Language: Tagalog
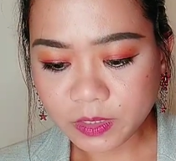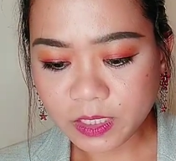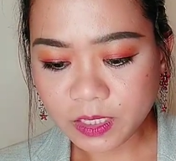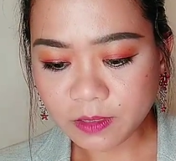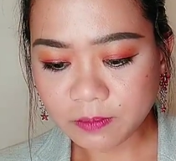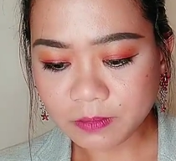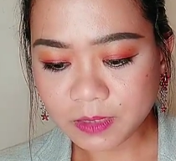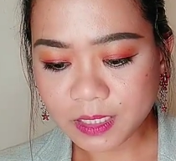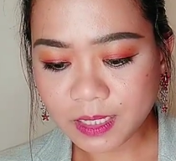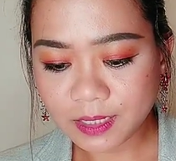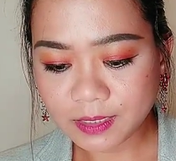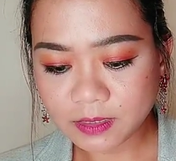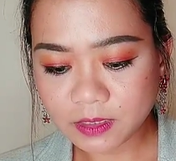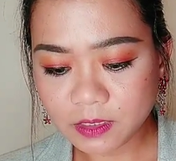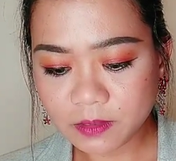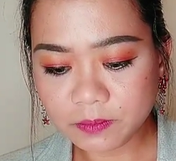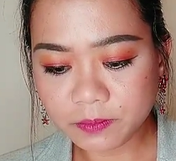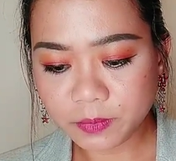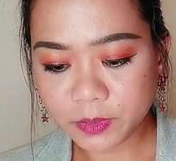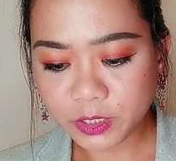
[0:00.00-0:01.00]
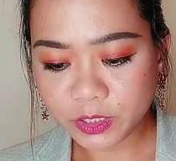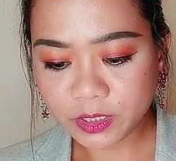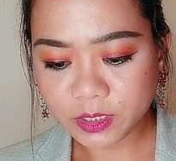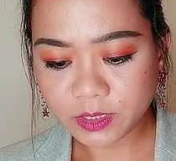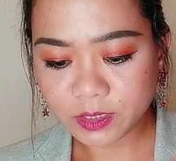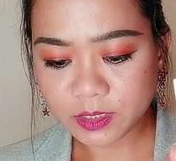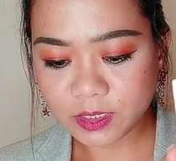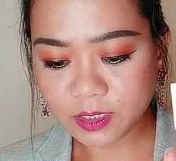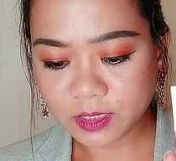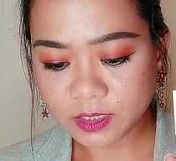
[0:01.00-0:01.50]
deep dusty
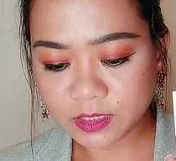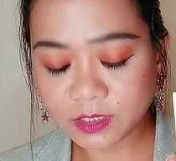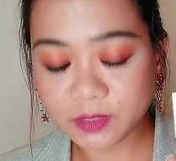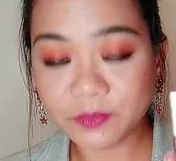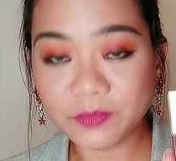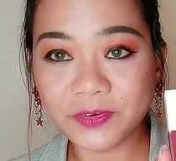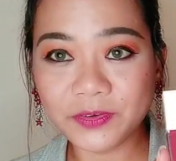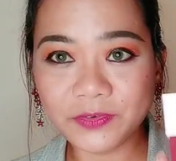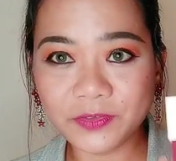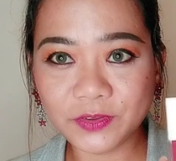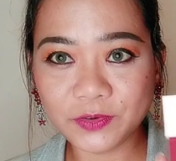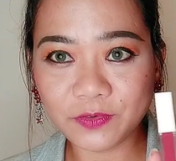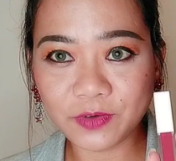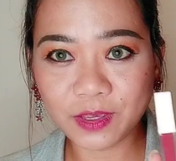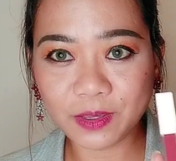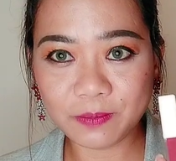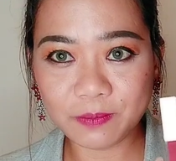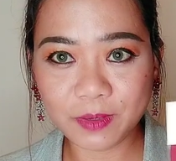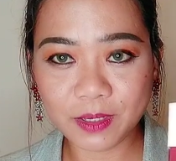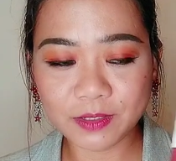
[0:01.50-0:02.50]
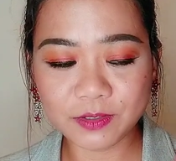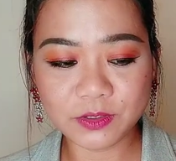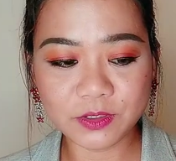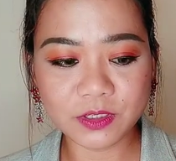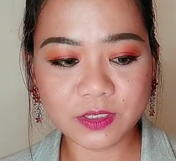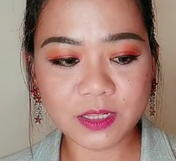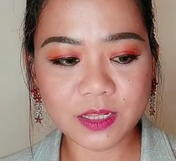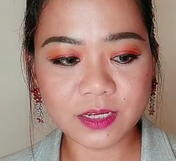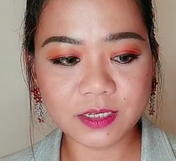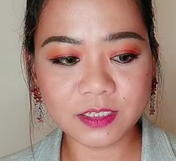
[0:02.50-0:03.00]
burgundy is 55
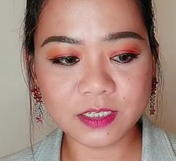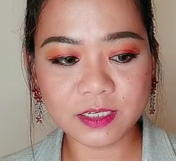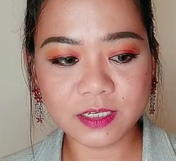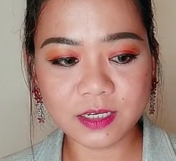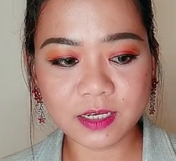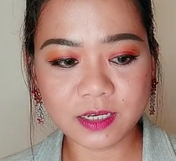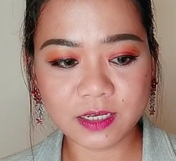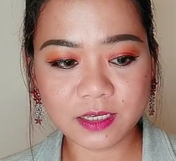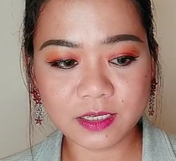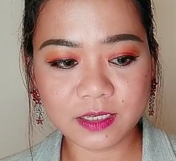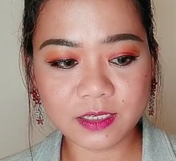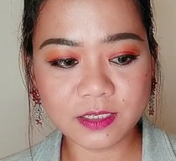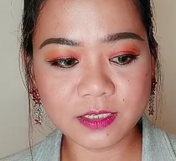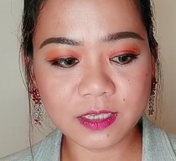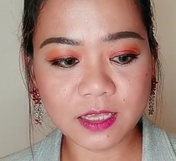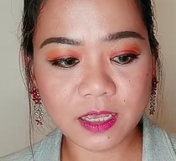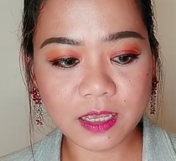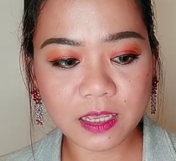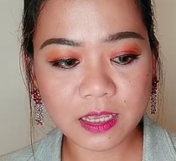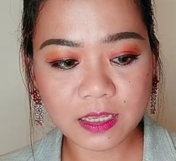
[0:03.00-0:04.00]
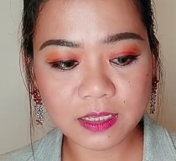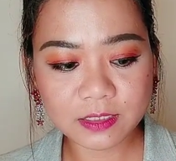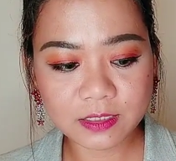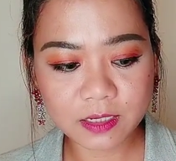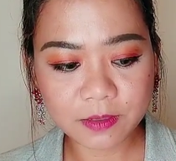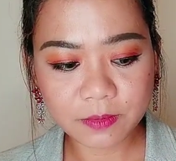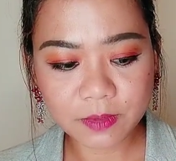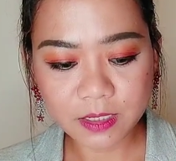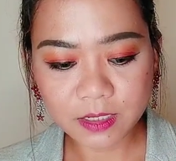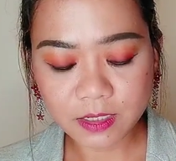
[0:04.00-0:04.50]
pesos lang siya guys.
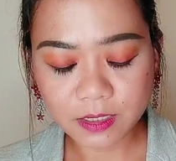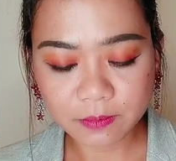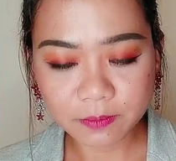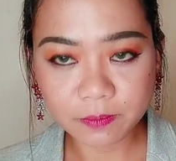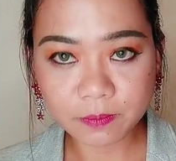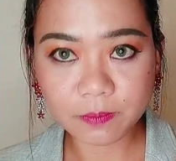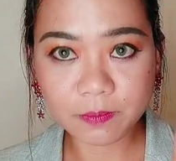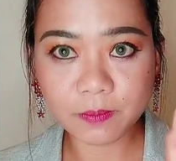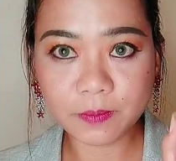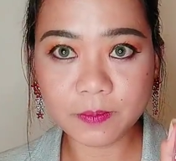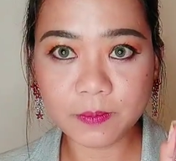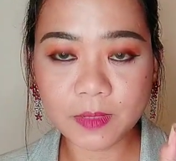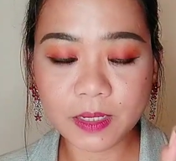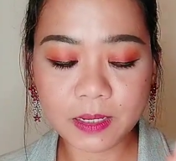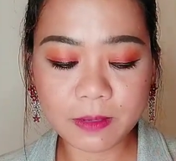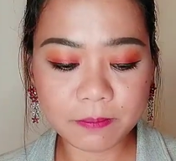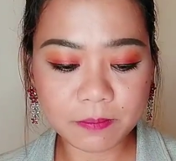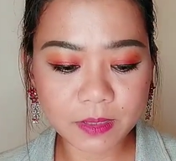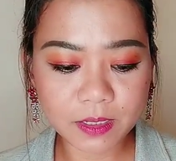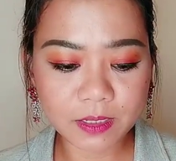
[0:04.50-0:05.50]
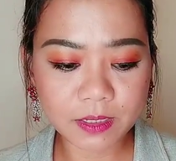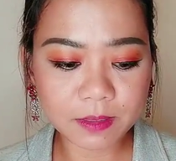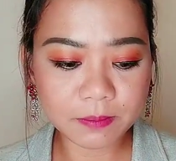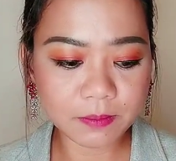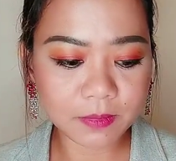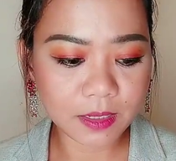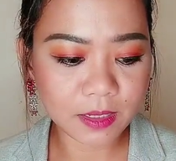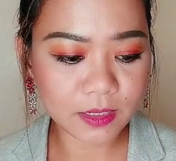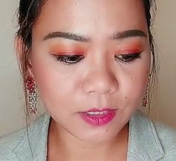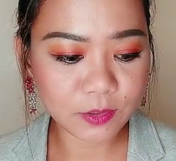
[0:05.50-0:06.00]
Sabi nga ng kambal
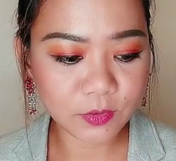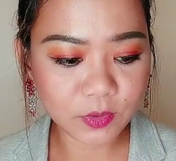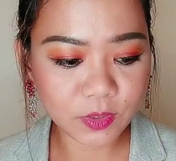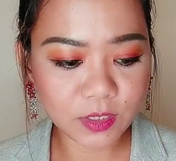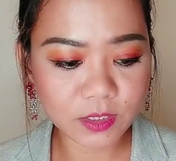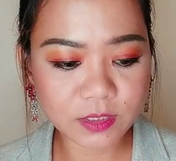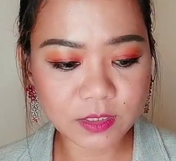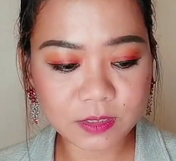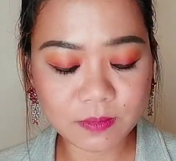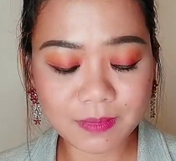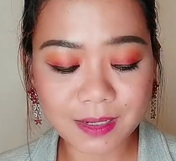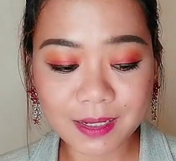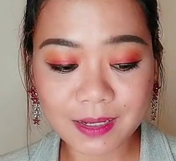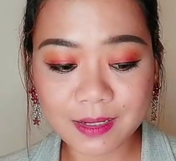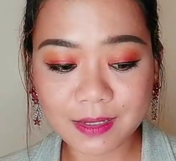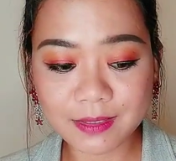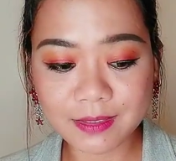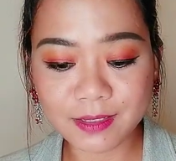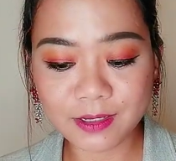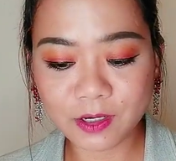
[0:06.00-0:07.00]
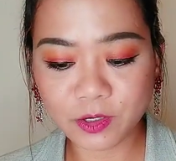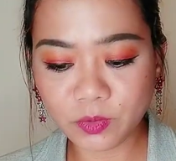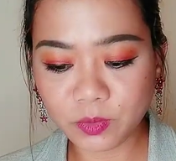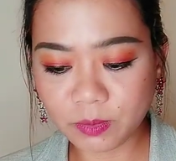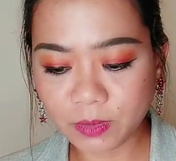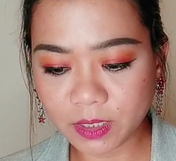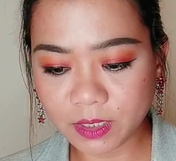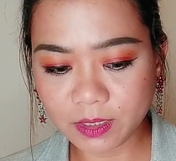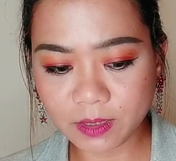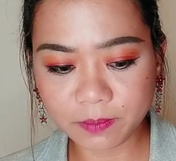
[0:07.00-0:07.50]
ng mahal ko is magaganda raw
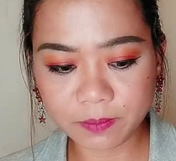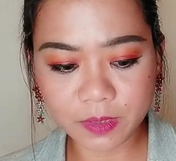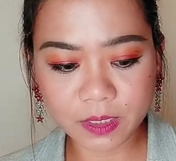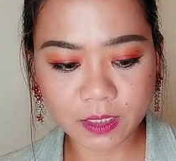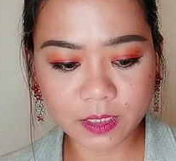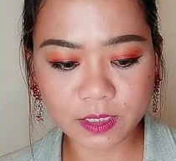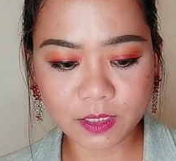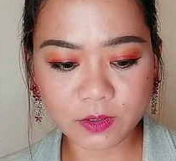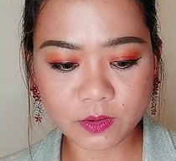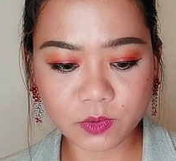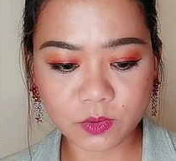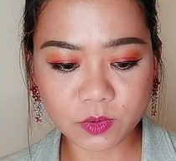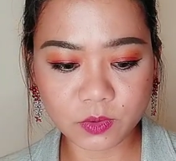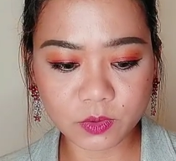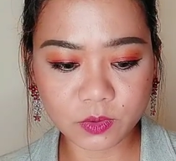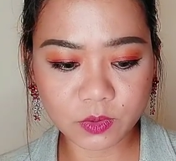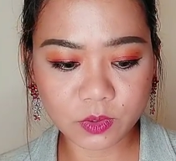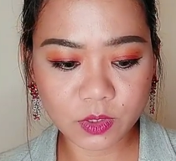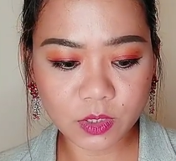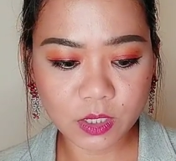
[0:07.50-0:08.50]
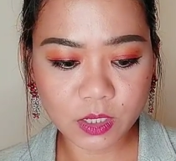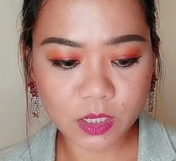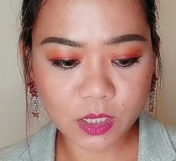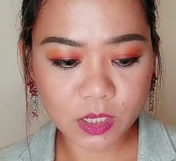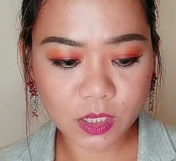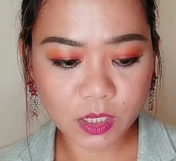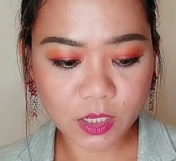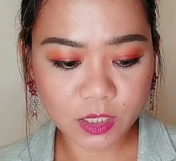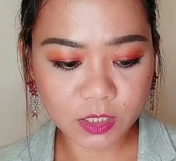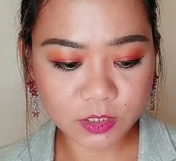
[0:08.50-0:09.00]
yung mga napili ko
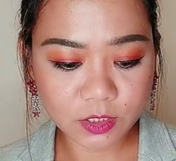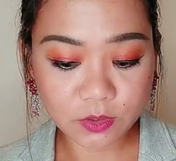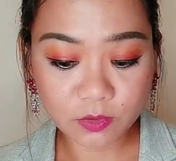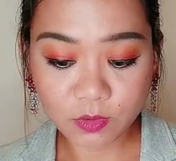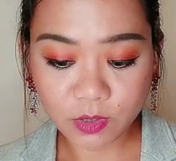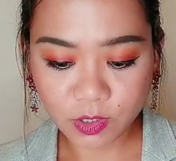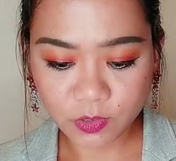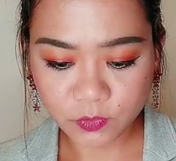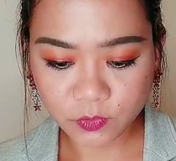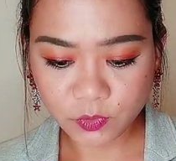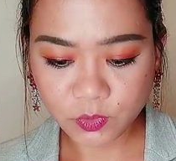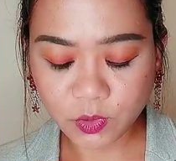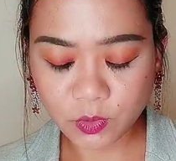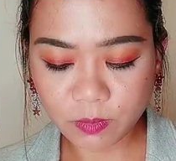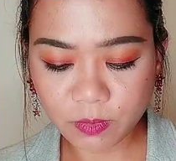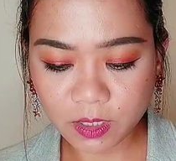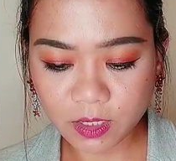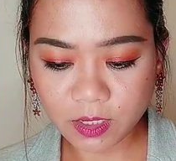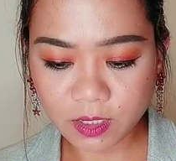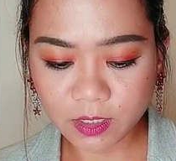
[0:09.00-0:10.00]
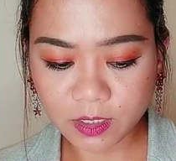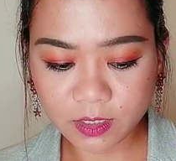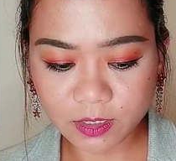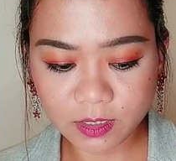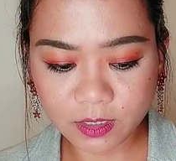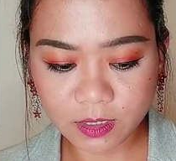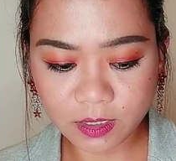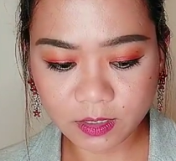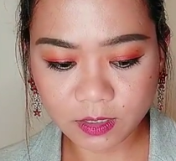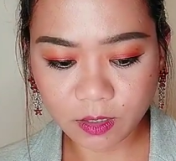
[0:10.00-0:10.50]
uh, sigurado to
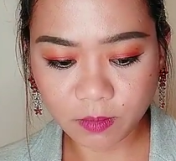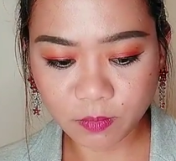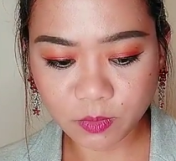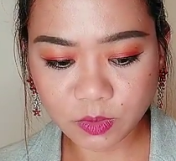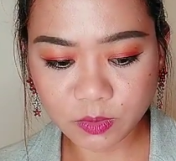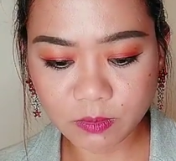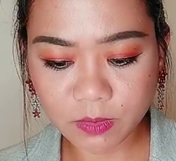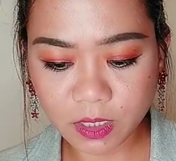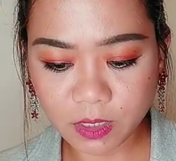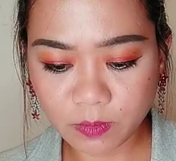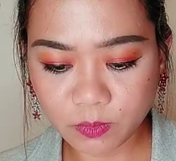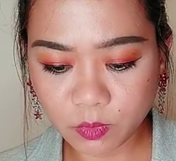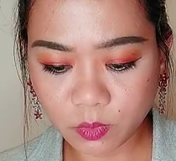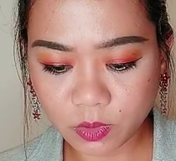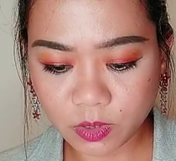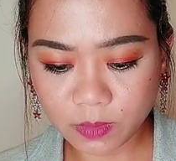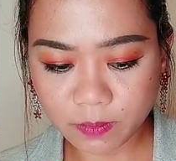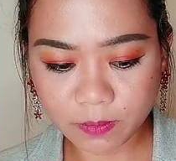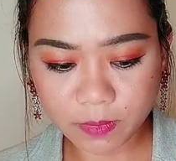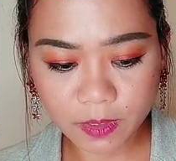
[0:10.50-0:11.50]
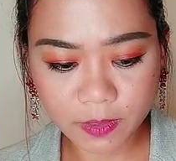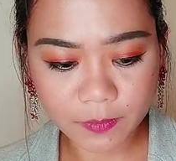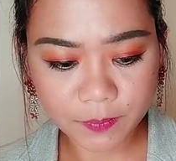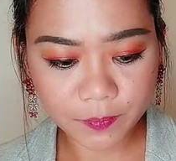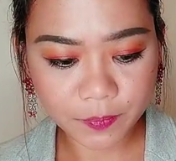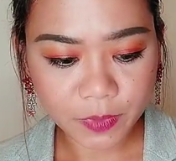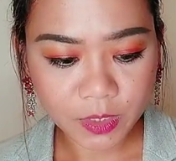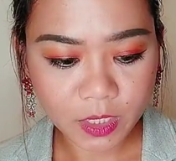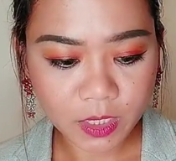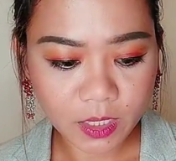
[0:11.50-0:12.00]
magaganda tapos mga mura pa.
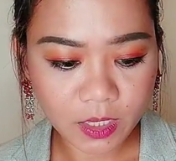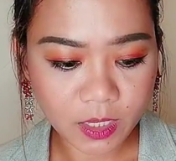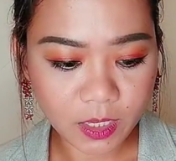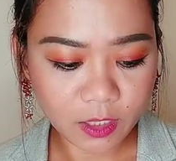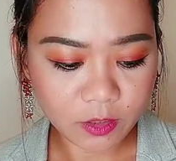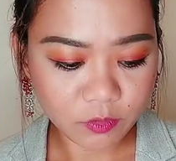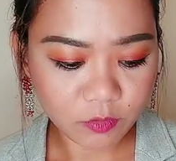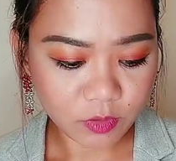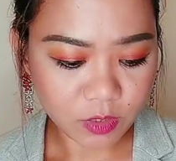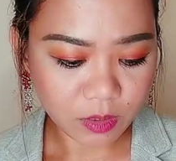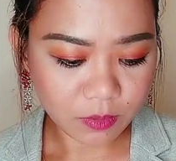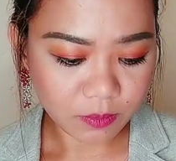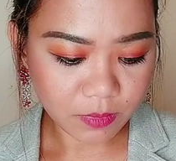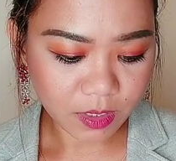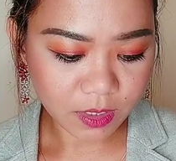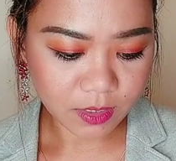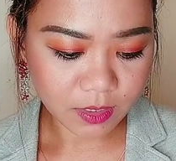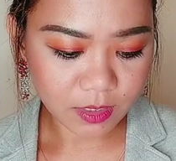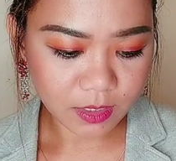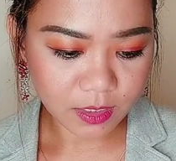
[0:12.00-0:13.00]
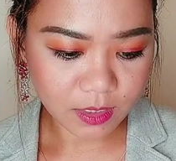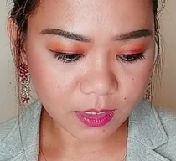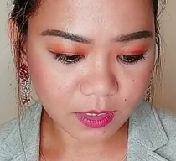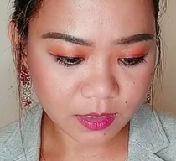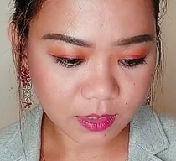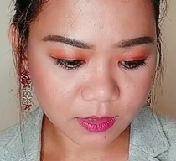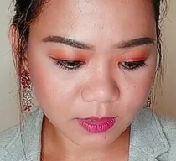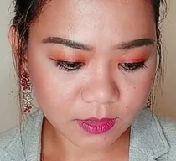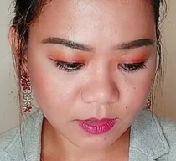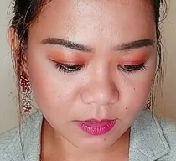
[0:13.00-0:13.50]
Ito naman
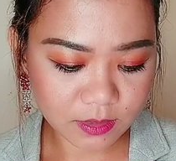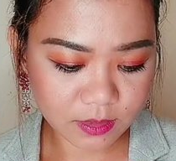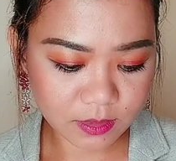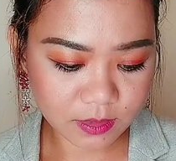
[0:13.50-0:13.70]
is